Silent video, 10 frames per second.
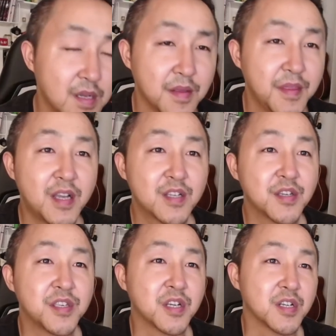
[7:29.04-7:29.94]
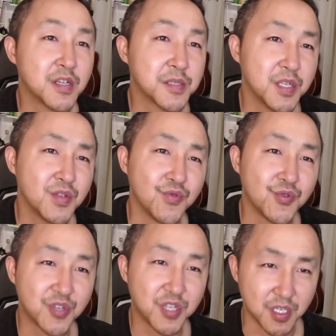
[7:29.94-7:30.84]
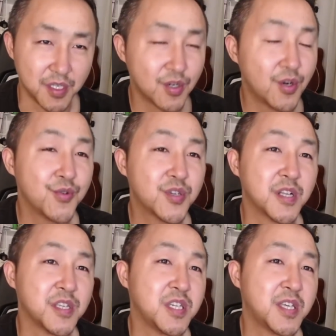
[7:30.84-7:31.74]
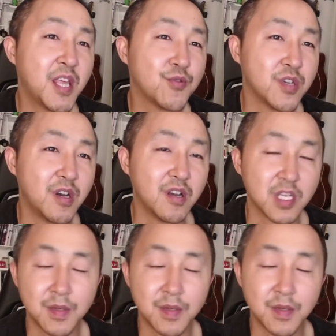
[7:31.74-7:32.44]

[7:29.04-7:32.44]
那这几个人的子女就只能够去上其他的学校了，